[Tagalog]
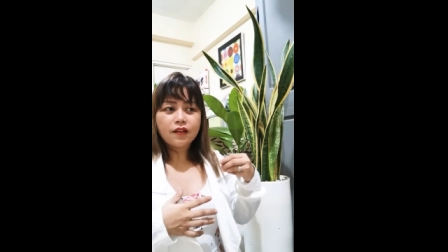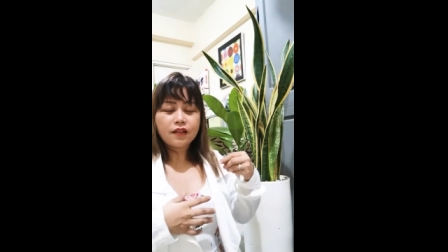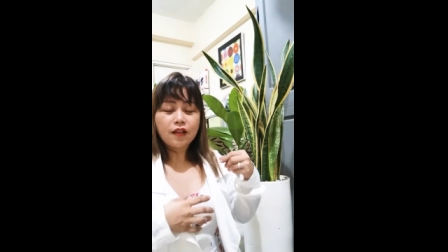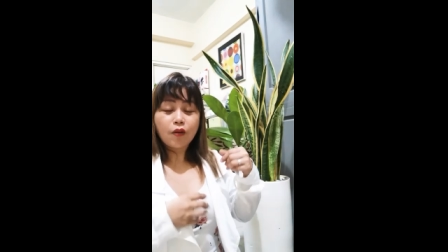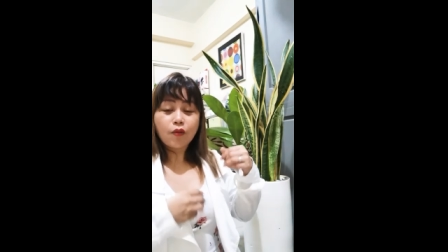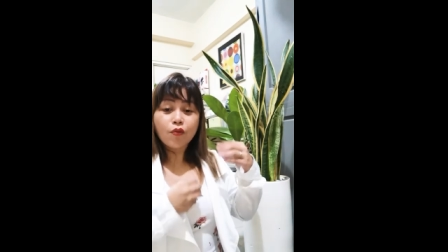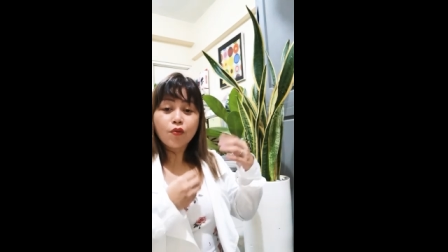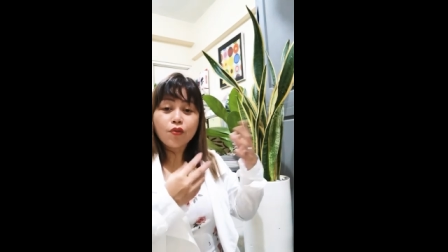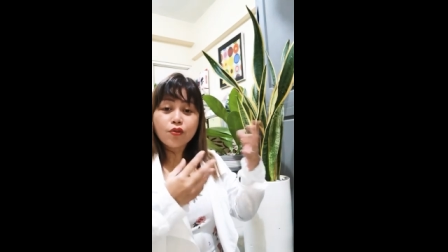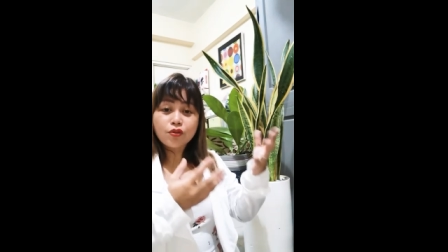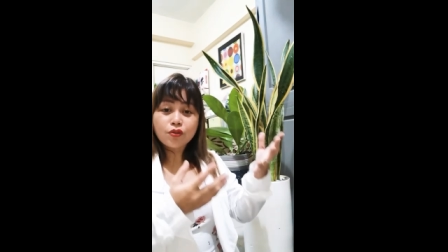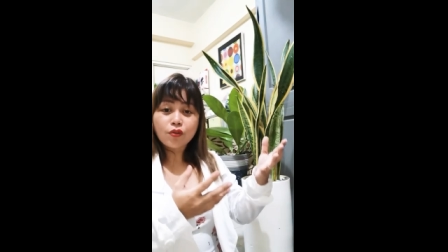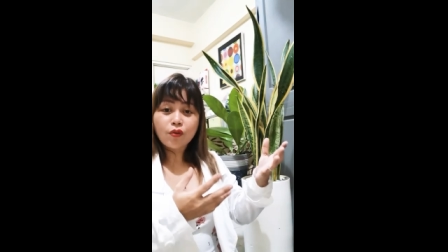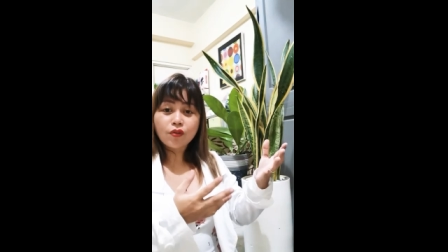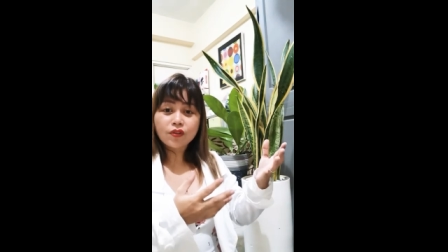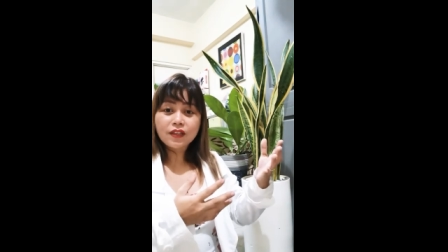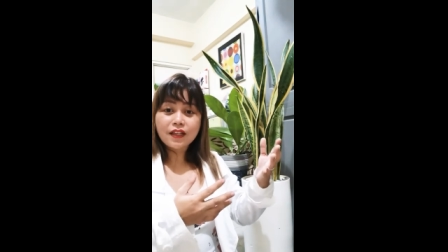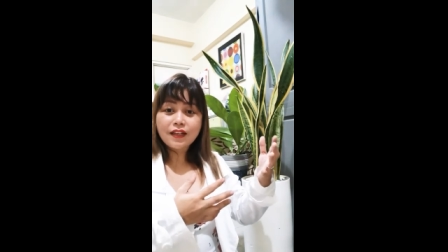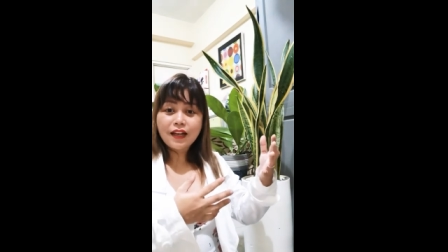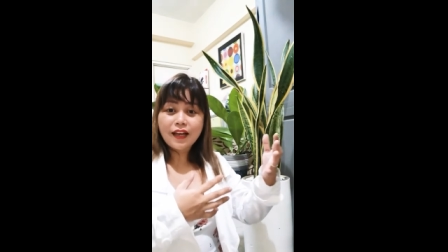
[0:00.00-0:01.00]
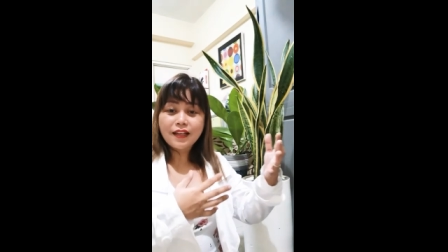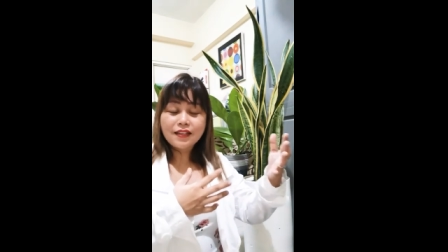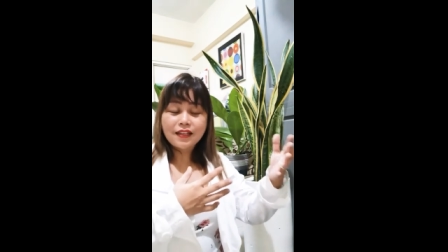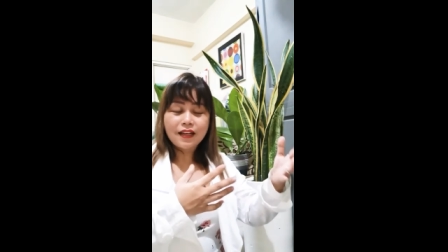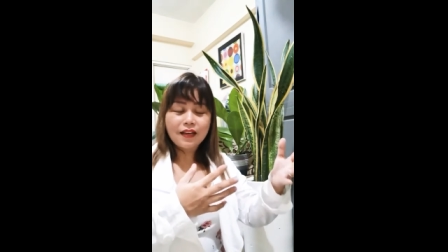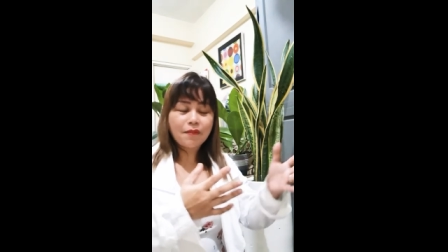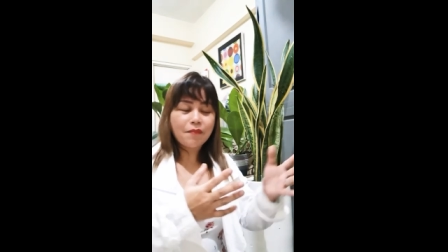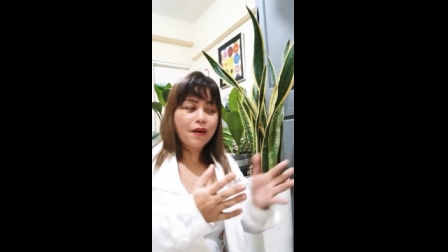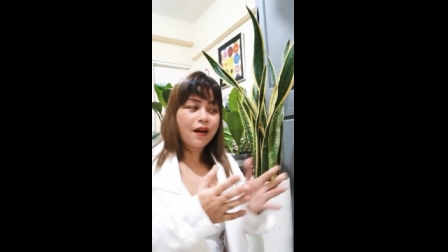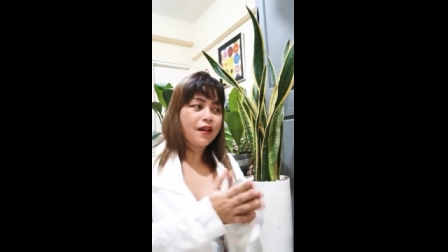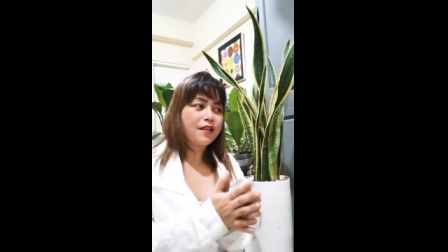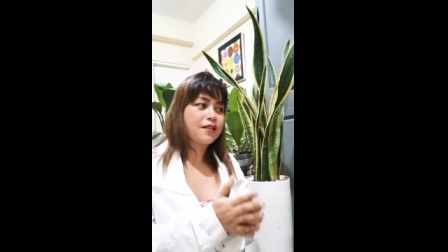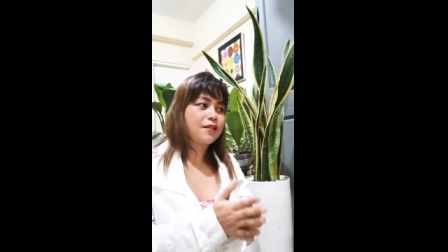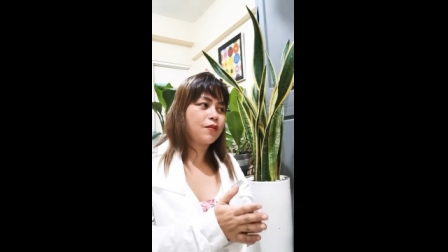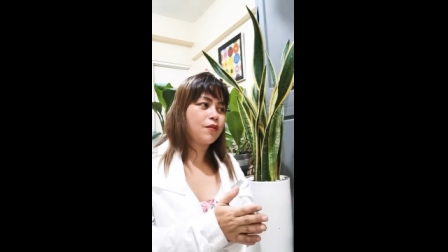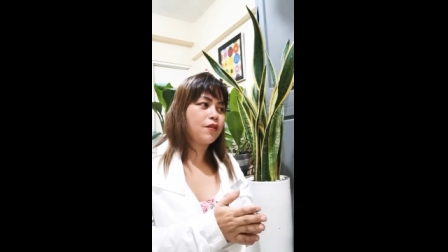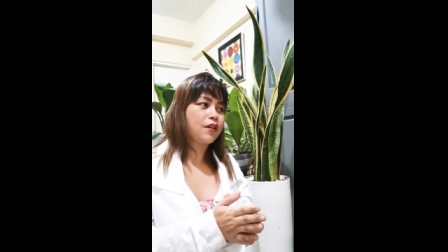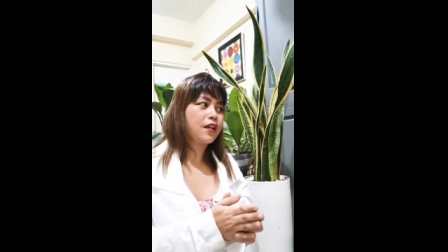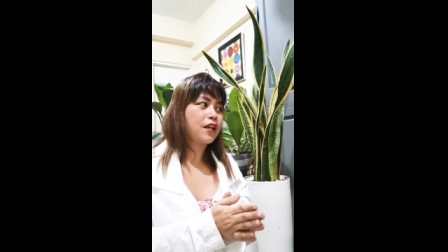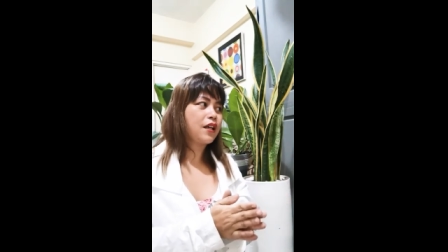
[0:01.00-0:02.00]
ng usok na nasa
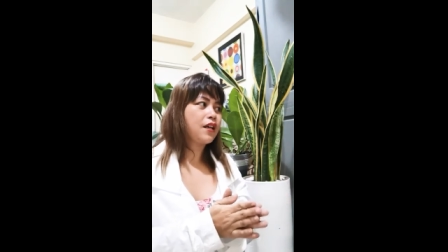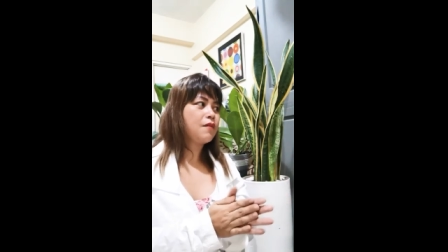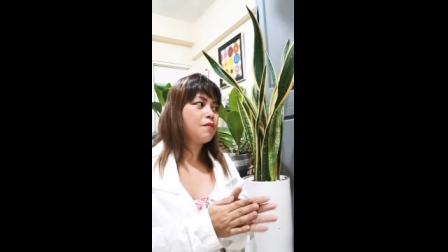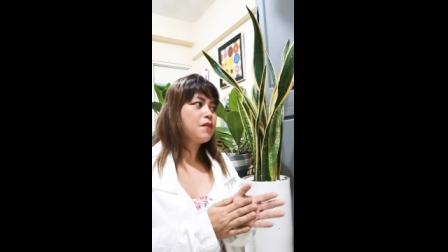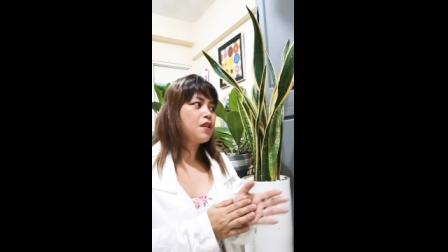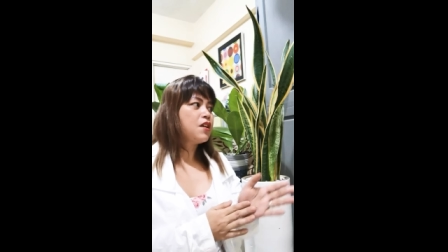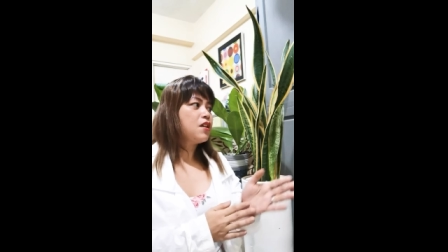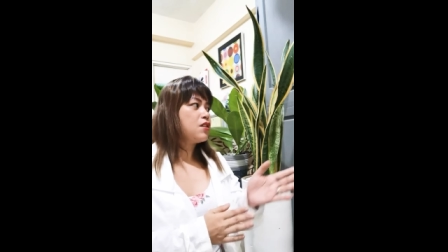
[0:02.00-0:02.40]
labas okay